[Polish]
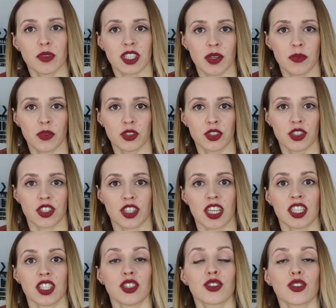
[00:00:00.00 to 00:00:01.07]

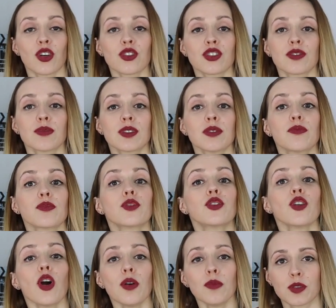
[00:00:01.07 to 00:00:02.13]
metabolicznej i to, że my
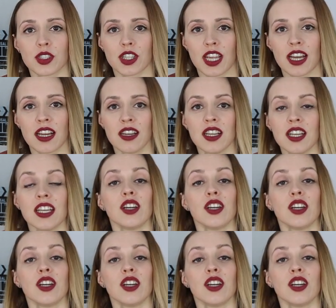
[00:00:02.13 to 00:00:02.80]
dobrze